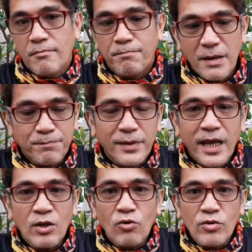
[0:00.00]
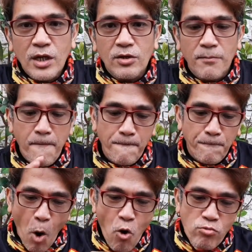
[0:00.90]
Pag preno kong ganun,
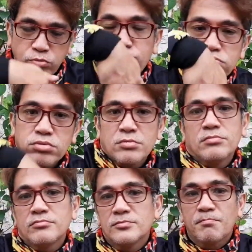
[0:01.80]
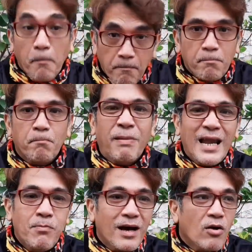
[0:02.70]
boom!
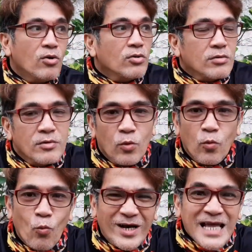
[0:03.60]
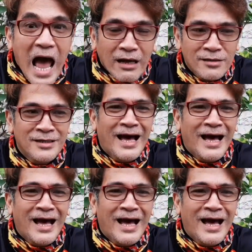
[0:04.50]
balibag ako. Wasak.